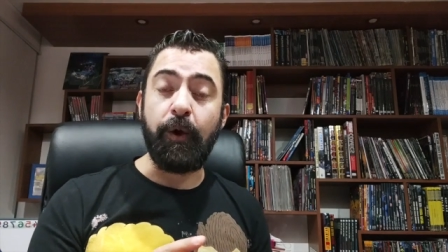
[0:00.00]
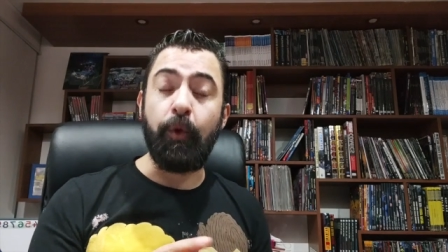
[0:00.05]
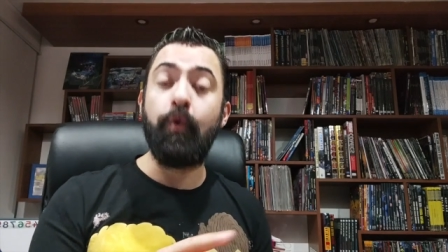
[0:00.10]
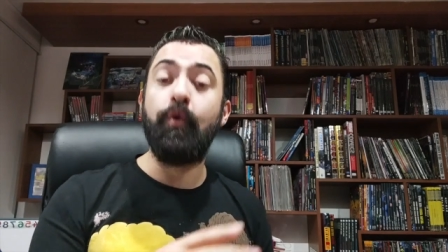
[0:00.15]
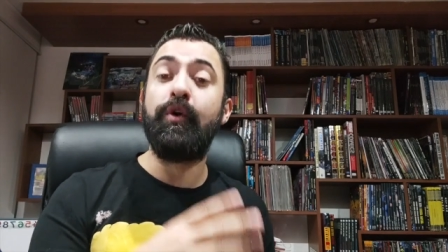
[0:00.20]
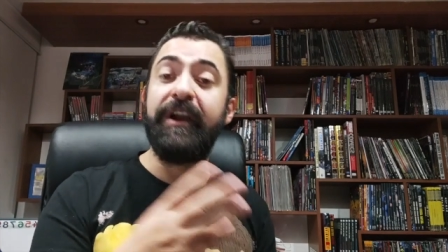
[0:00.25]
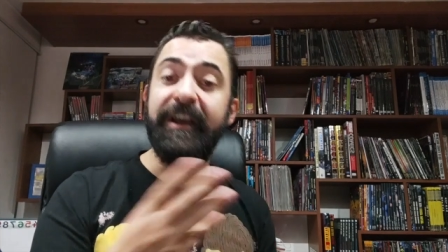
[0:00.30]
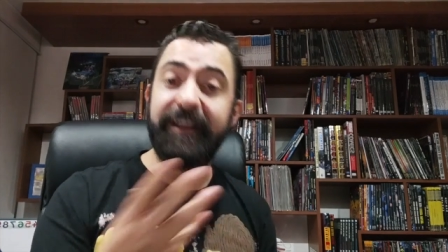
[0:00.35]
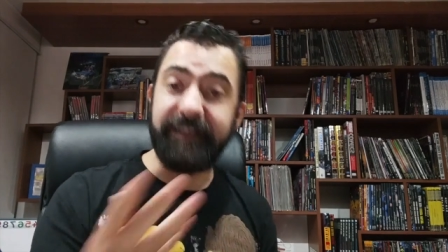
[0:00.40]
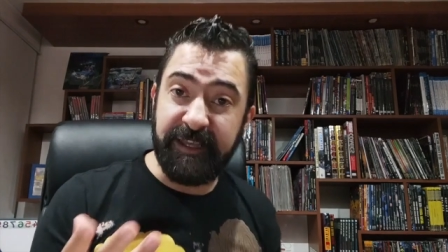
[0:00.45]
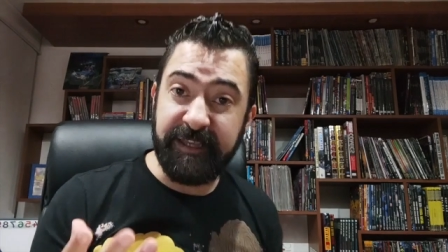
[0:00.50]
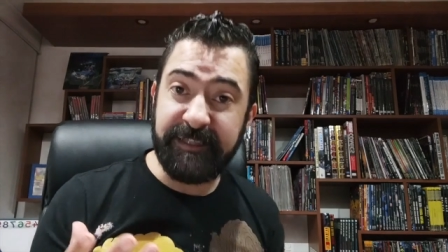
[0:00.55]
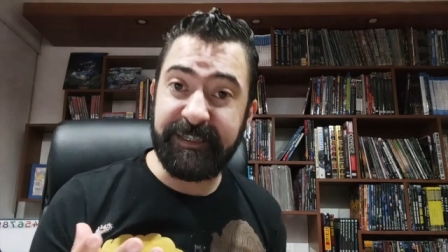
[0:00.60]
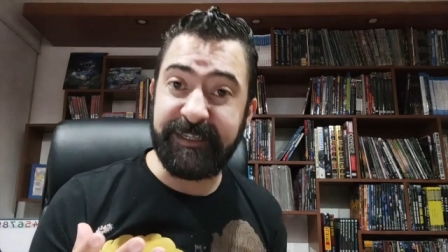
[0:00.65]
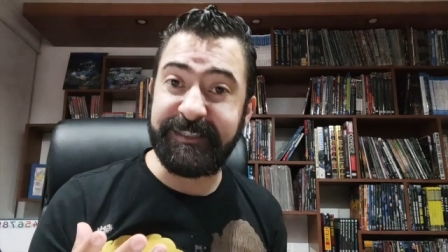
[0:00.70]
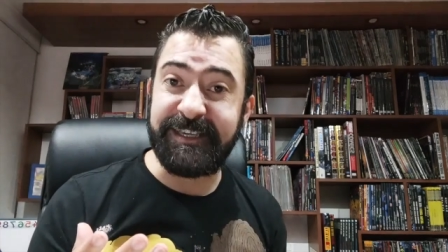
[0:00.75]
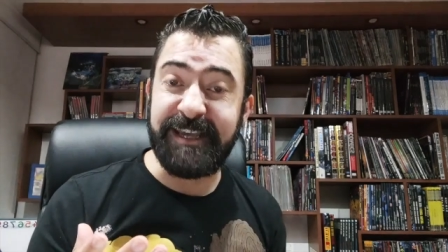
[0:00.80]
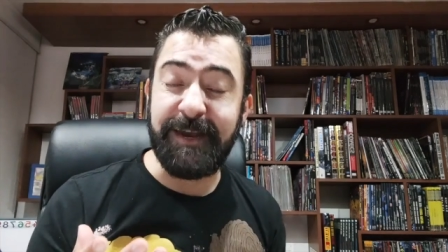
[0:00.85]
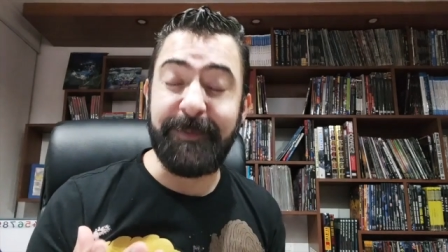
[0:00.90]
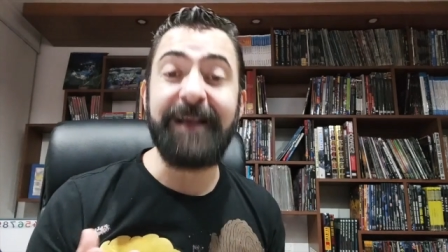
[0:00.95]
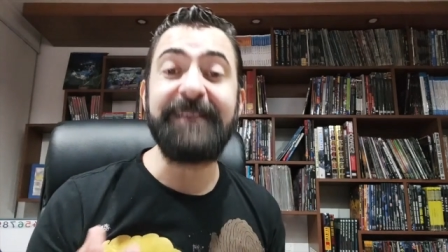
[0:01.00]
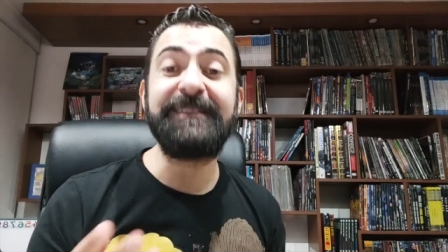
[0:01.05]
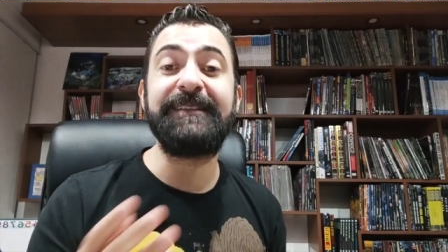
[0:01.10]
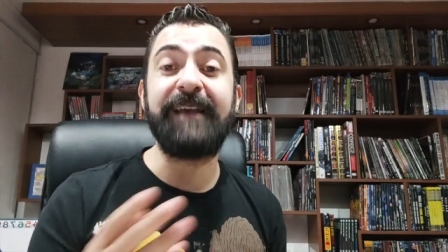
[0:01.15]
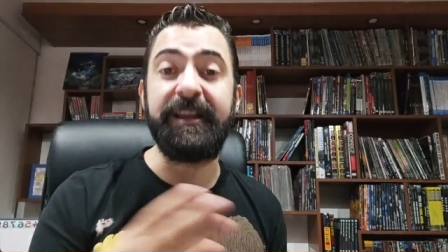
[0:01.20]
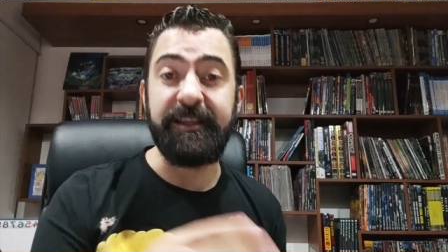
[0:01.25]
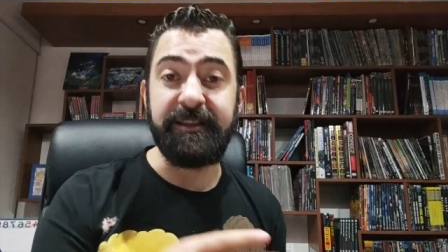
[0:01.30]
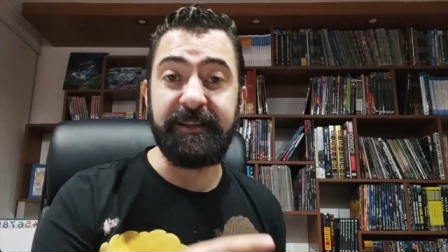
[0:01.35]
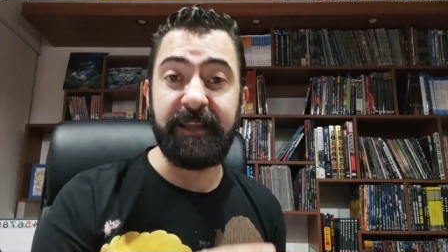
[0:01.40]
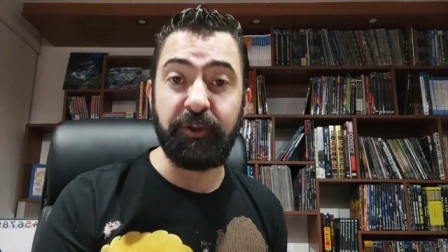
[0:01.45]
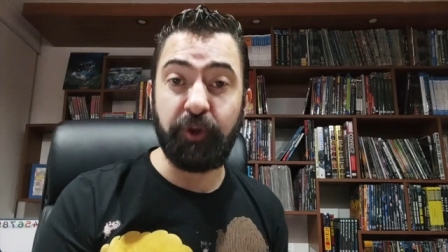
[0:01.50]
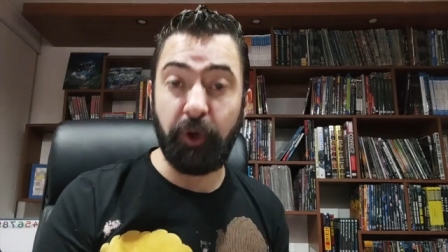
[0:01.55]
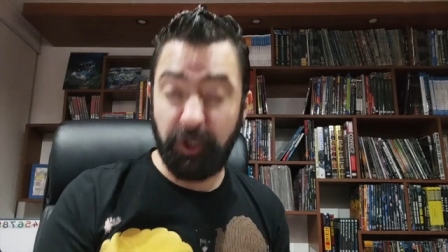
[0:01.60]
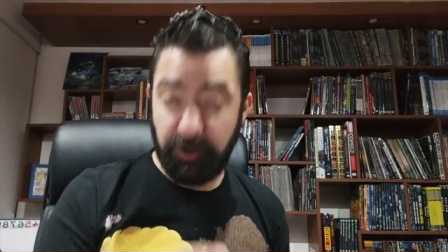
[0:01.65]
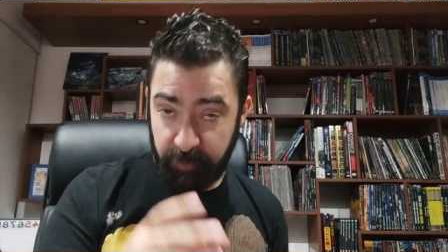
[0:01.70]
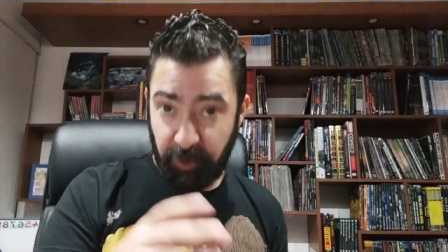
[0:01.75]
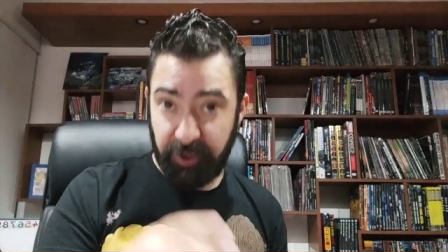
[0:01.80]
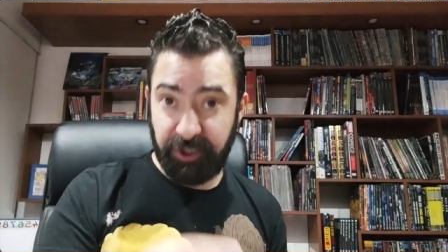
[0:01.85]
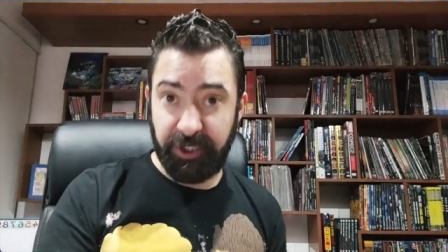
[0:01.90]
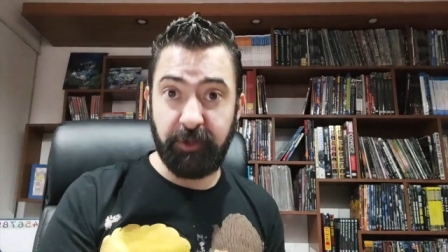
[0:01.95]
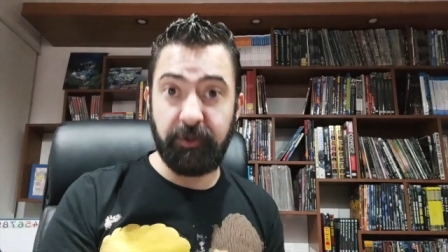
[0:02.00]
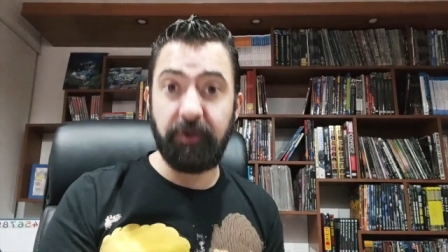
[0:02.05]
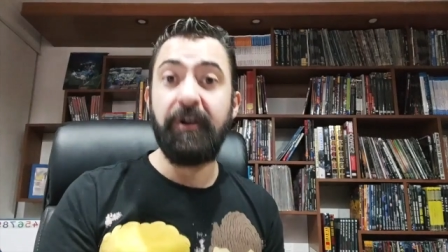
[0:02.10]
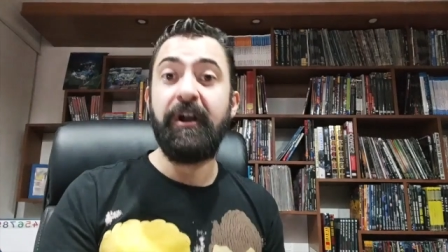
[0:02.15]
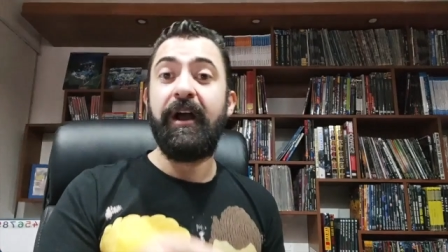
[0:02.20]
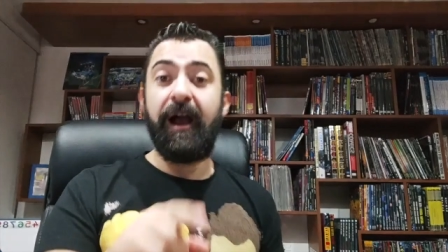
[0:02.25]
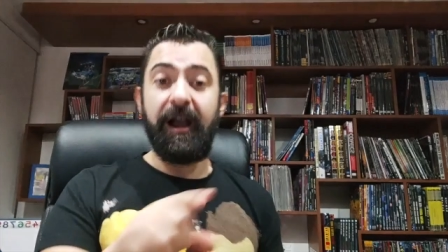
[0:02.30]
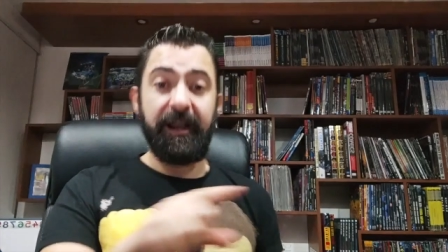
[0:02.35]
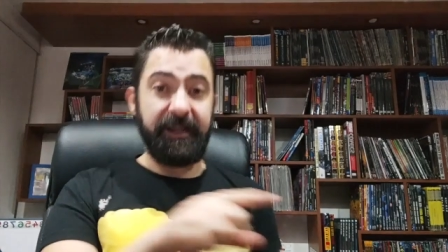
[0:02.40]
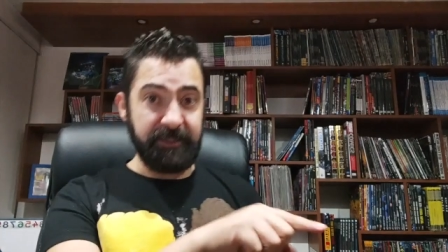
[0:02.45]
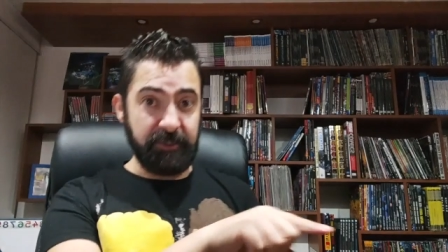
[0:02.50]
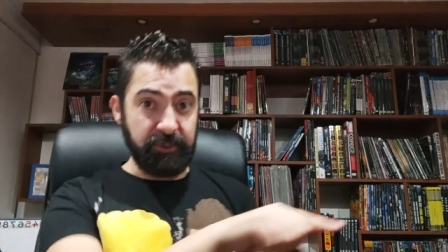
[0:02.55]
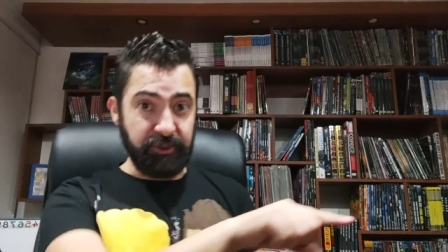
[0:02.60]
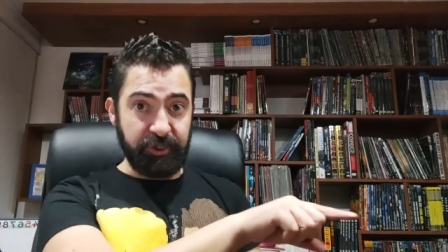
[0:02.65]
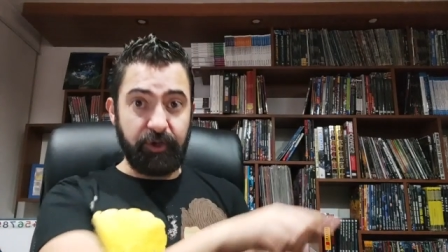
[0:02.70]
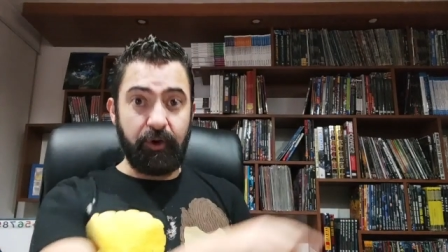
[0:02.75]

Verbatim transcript: juguetes que se llama Sarita Toys. Por cierto, aquí se los